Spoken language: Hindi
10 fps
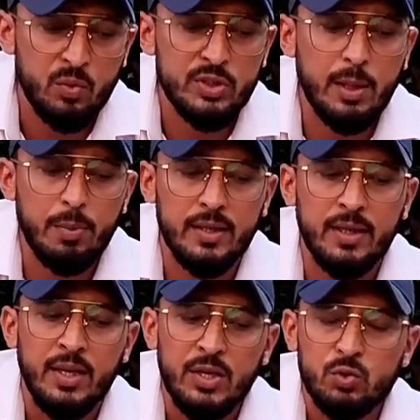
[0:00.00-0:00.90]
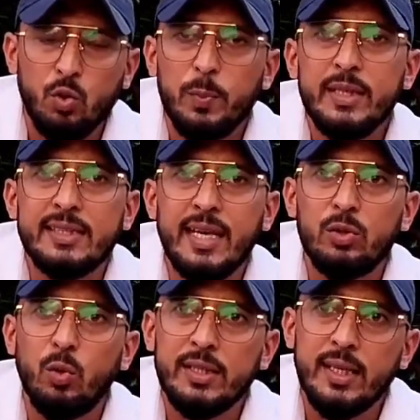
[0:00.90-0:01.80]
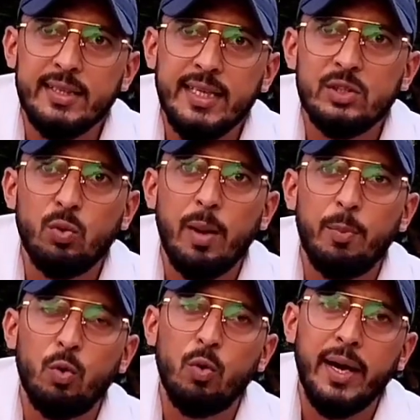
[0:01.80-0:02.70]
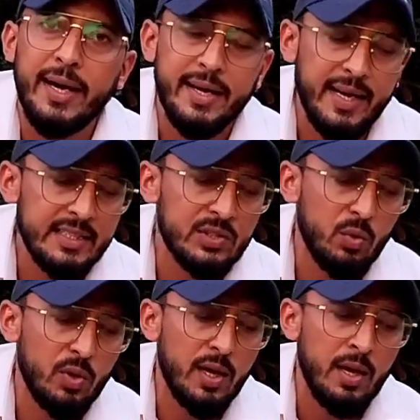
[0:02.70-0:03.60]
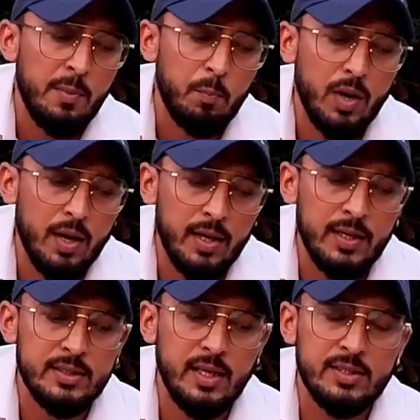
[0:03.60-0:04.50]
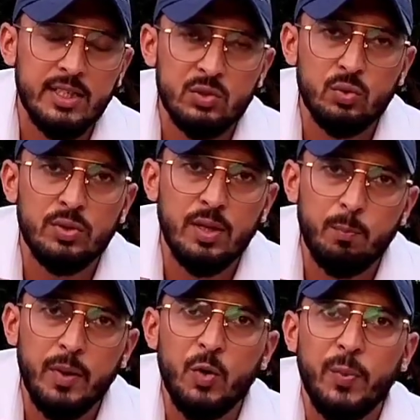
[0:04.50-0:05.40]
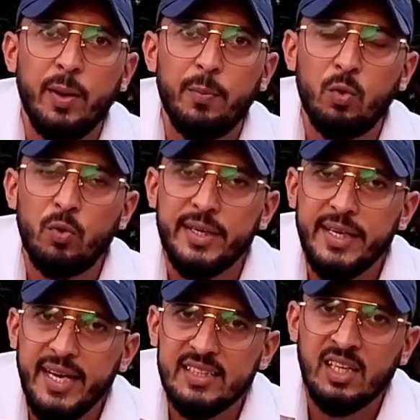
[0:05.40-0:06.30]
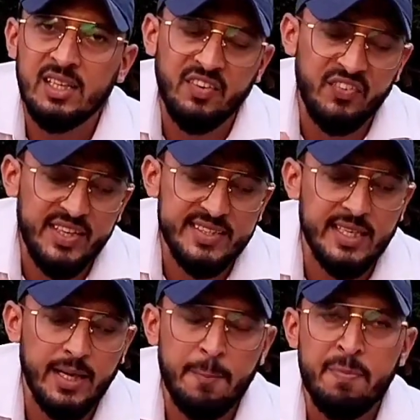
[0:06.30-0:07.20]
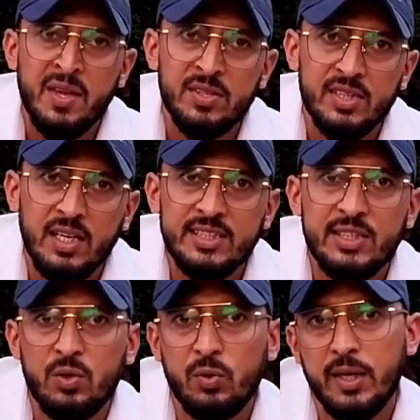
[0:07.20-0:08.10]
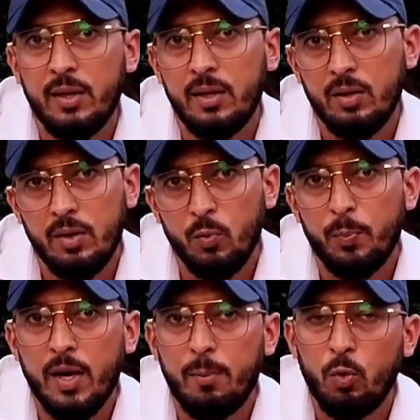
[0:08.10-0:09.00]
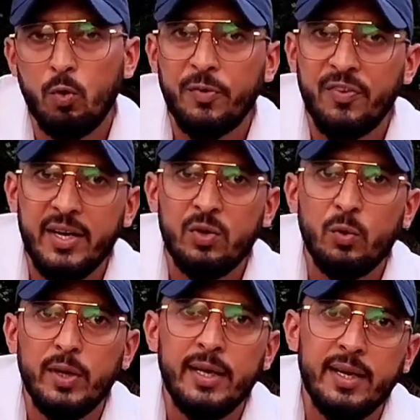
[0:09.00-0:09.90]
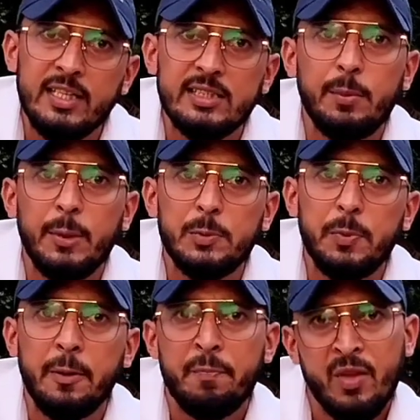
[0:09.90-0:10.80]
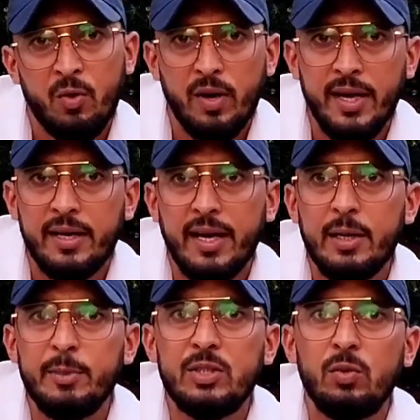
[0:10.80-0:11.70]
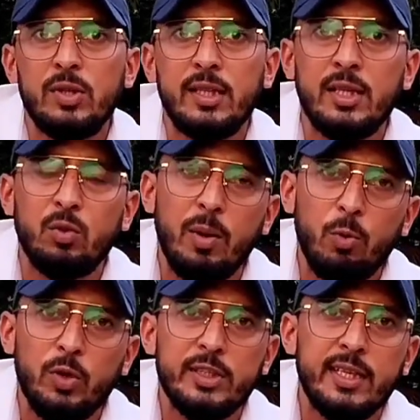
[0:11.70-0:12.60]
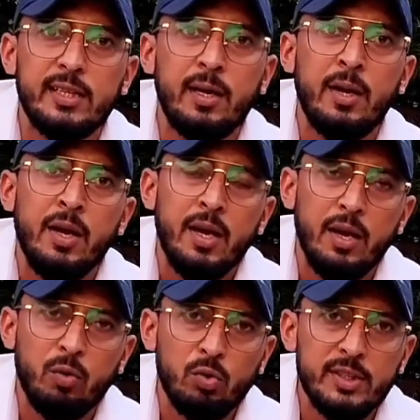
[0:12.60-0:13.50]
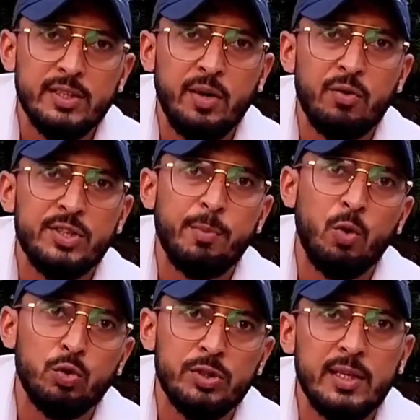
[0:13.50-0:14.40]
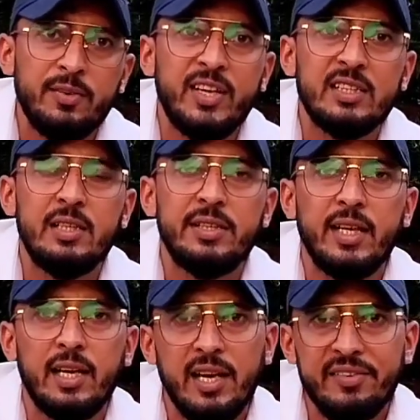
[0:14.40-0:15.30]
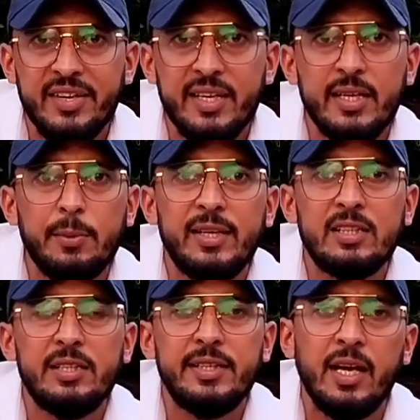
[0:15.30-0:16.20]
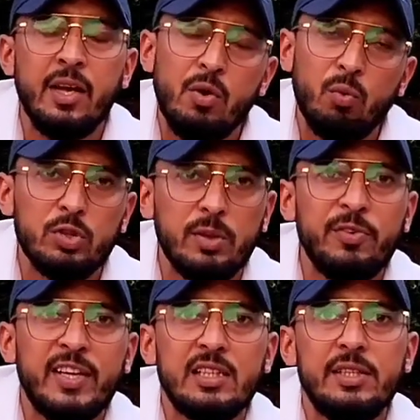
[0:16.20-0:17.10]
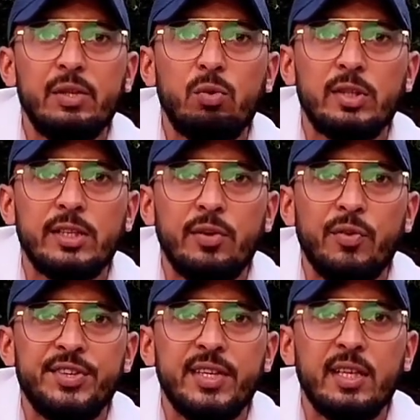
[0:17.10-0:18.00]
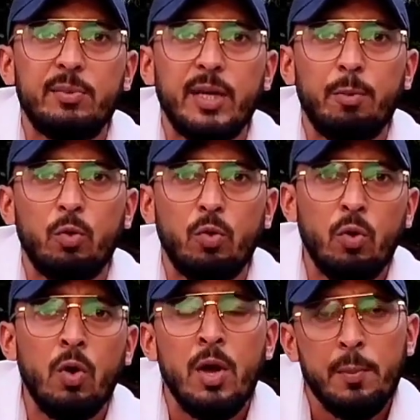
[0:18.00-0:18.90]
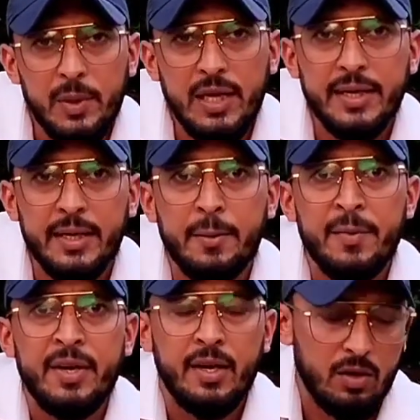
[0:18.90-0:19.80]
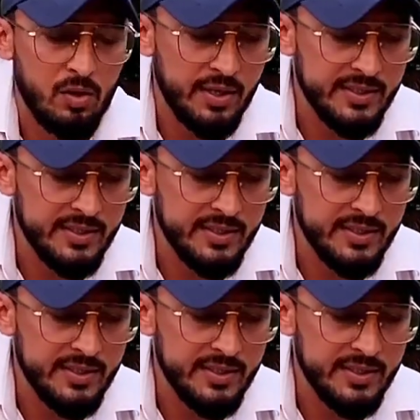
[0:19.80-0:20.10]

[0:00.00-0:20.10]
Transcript: उसके बाद चौबीस छः दो हज़ार तेईस को आप लोगों का एंट्रेंस होगा बारह हज़ार छः सौ नब्बे रुपये आप लोगों की एक साल की फ़ीस है चालीस सीटों के ऊपर आप लोगों की फ़ाइट होगी एंट्रेंस के बेस पे और एडमिशन हो जाता है तो आप लोग इसके अंदर कुरुक्षेत्र यूनिवर्सिटी में हॉस्टल की फैसिलिटी है लाइब्रेरी की फैसिलिटी है वो सभी फैसिलिटी कुरुक्षेत्र यूनिवर्सिटी की तरफ से आप लोगों को मिलेंगी और